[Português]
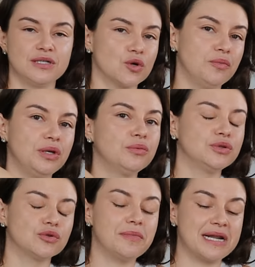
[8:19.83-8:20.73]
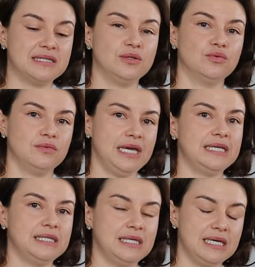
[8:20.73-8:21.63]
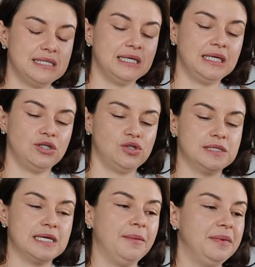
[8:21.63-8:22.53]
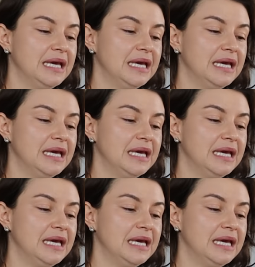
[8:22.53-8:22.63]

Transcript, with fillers: Eles combinam muito com o Brasil, esse, esse kit, sabe?